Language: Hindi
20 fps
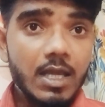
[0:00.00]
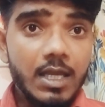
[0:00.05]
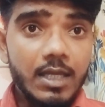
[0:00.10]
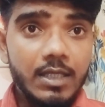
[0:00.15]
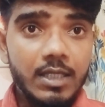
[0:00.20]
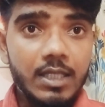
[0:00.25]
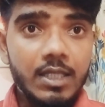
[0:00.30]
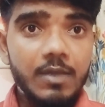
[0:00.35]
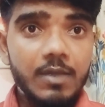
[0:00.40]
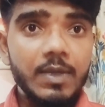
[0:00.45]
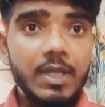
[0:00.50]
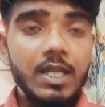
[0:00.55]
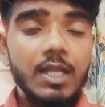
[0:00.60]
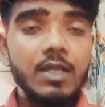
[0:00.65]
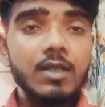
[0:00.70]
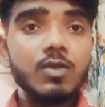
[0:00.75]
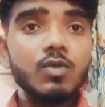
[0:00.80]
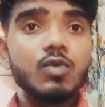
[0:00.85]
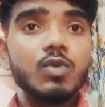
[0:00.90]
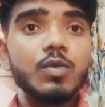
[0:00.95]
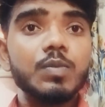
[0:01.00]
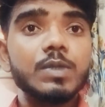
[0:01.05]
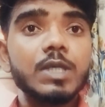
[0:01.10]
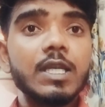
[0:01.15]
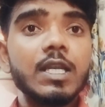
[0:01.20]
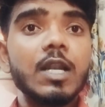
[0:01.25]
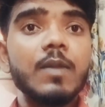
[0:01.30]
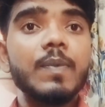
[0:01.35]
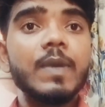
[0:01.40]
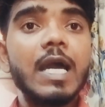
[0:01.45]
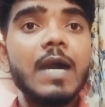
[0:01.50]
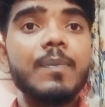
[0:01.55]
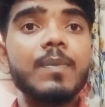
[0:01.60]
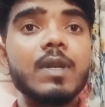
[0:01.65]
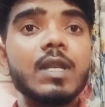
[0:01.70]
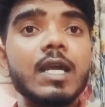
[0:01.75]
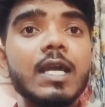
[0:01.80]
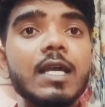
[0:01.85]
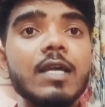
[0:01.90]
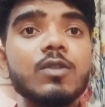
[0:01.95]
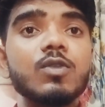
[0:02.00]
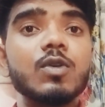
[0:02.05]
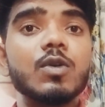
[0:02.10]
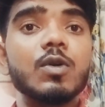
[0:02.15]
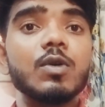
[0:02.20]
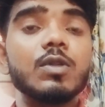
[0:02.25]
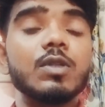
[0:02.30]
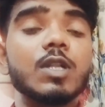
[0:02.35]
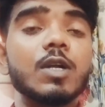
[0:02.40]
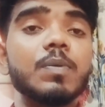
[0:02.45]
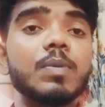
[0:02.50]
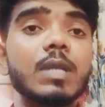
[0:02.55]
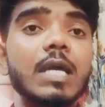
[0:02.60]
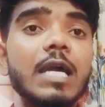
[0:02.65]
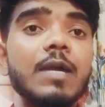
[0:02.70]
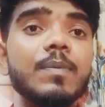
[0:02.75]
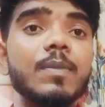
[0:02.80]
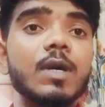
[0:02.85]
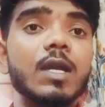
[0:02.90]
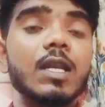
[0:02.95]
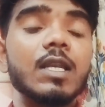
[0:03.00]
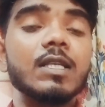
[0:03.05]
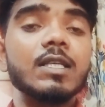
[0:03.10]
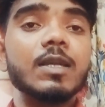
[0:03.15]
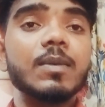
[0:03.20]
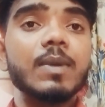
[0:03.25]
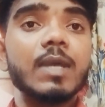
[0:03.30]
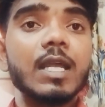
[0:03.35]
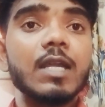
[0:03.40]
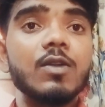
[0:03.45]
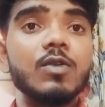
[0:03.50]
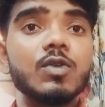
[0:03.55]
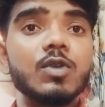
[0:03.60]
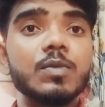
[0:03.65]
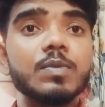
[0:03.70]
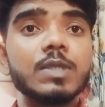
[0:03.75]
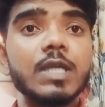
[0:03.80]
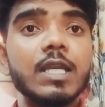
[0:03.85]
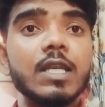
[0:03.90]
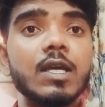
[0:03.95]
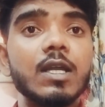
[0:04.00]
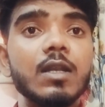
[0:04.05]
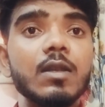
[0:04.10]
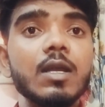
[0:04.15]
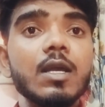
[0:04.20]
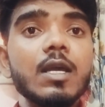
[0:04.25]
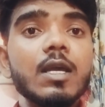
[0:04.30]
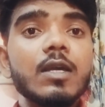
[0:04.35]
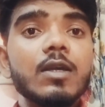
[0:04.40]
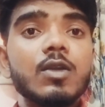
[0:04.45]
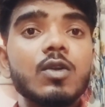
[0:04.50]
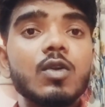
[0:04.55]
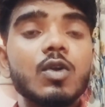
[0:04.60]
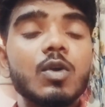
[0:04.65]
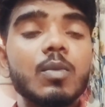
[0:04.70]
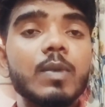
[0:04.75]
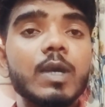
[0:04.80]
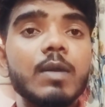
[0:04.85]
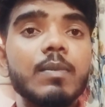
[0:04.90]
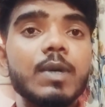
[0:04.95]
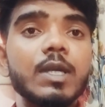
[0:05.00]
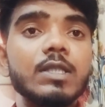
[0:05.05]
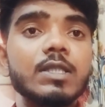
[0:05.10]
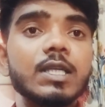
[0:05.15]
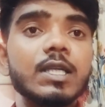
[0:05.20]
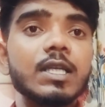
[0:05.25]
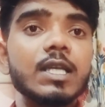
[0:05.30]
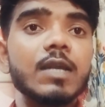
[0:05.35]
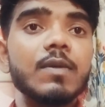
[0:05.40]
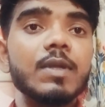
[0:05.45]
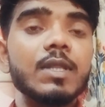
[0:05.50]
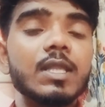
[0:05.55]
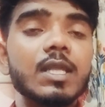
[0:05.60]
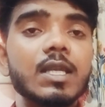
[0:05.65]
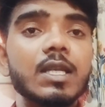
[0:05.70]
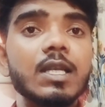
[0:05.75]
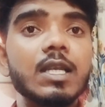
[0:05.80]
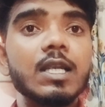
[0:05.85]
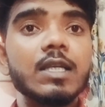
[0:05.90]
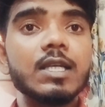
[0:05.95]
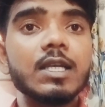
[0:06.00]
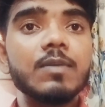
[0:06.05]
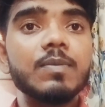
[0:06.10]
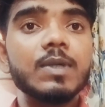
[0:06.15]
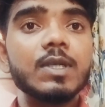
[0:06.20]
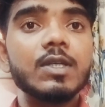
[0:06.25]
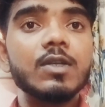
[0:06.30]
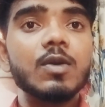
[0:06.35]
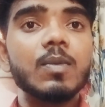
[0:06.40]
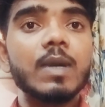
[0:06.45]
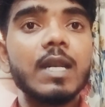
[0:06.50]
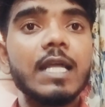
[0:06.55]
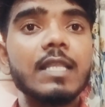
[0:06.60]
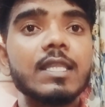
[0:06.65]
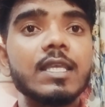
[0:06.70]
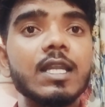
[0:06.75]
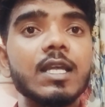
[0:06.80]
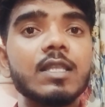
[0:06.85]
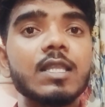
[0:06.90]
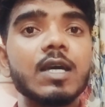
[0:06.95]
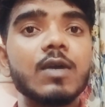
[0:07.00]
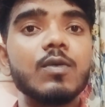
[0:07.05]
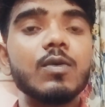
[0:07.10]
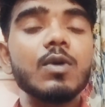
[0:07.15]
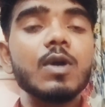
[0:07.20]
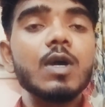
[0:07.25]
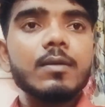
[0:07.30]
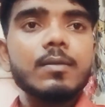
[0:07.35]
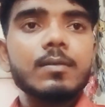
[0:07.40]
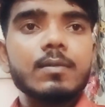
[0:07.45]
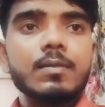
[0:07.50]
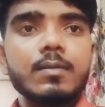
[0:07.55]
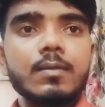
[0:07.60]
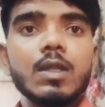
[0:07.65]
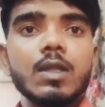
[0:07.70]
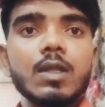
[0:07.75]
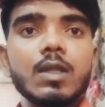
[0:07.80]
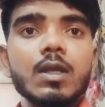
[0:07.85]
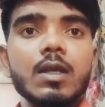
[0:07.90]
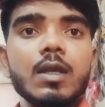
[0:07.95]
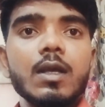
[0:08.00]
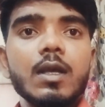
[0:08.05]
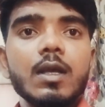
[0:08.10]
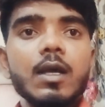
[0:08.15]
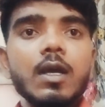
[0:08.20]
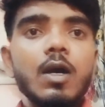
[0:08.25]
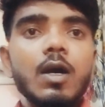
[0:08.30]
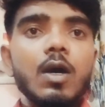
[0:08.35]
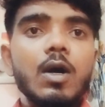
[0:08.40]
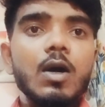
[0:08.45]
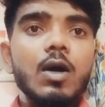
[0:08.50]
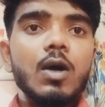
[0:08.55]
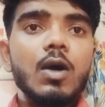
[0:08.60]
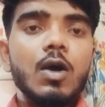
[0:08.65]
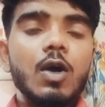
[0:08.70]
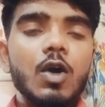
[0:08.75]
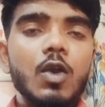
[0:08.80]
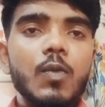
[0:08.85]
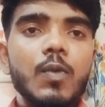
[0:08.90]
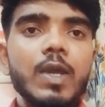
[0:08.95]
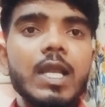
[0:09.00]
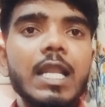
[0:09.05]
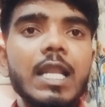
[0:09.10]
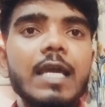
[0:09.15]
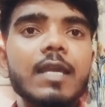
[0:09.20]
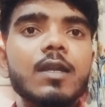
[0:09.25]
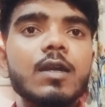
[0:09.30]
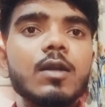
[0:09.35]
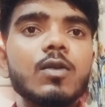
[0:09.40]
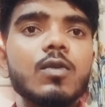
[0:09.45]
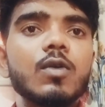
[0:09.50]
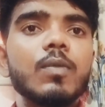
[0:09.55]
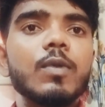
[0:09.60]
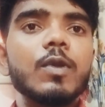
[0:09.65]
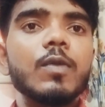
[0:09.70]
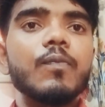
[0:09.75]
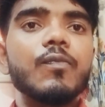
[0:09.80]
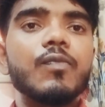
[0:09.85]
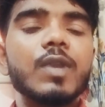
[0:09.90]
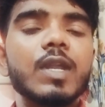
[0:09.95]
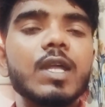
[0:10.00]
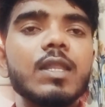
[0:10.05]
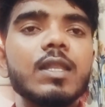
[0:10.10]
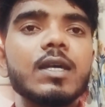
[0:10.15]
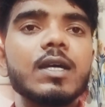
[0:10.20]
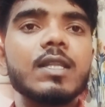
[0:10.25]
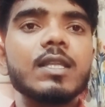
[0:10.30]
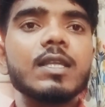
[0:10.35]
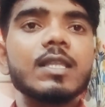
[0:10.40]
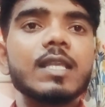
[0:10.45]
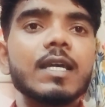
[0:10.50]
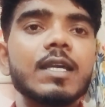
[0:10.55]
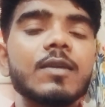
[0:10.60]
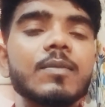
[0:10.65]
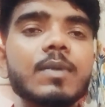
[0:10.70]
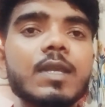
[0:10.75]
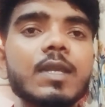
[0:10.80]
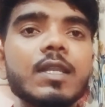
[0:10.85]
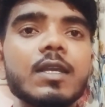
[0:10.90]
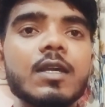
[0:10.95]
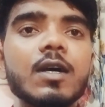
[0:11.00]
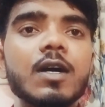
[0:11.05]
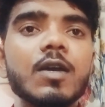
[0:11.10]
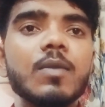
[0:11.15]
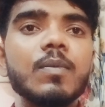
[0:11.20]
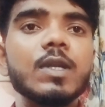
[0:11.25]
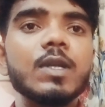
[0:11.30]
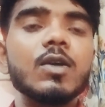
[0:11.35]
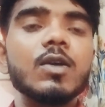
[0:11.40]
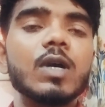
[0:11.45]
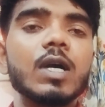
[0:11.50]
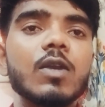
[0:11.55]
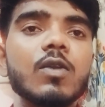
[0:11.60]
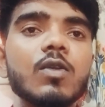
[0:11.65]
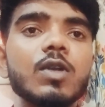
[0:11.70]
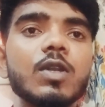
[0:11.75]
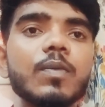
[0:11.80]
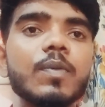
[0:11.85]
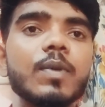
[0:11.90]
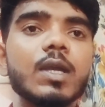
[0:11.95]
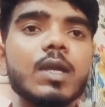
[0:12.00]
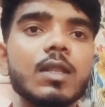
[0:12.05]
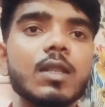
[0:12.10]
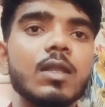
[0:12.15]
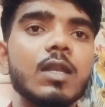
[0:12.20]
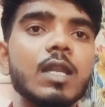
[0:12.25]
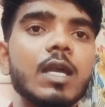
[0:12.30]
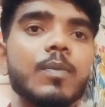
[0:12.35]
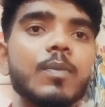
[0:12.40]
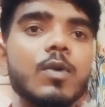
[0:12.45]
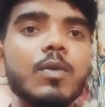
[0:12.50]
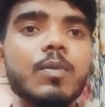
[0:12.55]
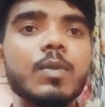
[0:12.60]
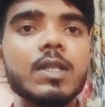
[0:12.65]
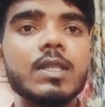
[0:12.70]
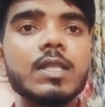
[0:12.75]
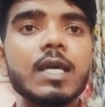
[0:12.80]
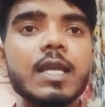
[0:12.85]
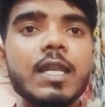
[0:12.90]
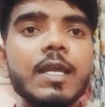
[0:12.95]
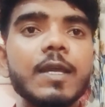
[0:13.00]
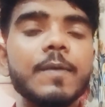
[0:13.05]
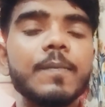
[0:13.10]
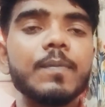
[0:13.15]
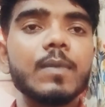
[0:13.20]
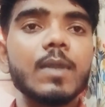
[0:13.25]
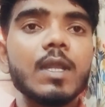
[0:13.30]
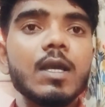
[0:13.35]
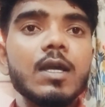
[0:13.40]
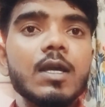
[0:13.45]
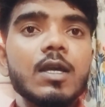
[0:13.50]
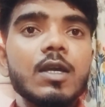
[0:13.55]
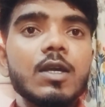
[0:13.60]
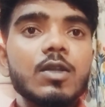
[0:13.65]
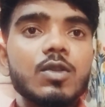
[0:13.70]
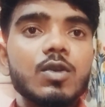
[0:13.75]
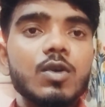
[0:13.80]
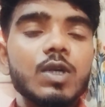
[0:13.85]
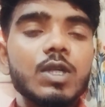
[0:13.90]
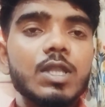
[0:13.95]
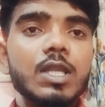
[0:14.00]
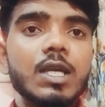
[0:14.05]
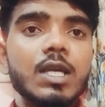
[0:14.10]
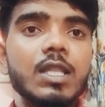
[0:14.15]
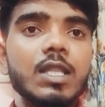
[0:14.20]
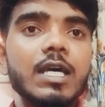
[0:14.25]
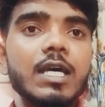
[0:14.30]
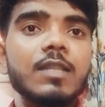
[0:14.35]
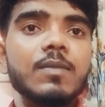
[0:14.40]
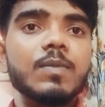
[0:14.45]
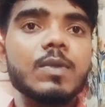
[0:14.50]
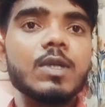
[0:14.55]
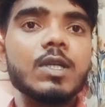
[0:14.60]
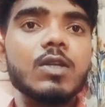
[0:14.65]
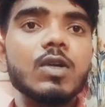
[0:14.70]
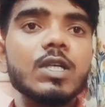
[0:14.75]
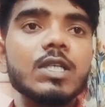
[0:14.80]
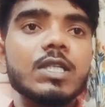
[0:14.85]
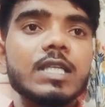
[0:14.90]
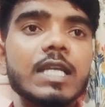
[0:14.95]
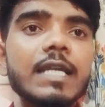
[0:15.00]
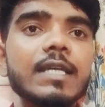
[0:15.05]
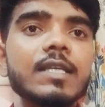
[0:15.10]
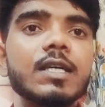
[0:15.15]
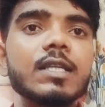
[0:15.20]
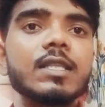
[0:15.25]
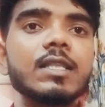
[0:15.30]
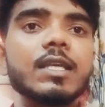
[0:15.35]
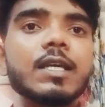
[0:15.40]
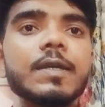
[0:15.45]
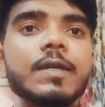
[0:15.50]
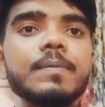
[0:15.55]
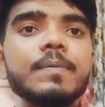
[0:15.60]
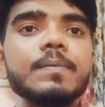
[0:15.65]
यदि मेरे YouTube चैनल पे आप नए हैं तो सब्सक्राइब कर लीजिए मेरा YouTube चैनल क्योंकि मैं मर्चेंट नेवी से रिलेटेड वीडियो बनाते रहता हूँ और बेल आइकन को भी प्रेस कर दें ताकि मेरी हर वीडियो का नोटिफिकेशन आपको मिलता रहे तो इसी के साथ वीडियो स्टार्ट करते हैं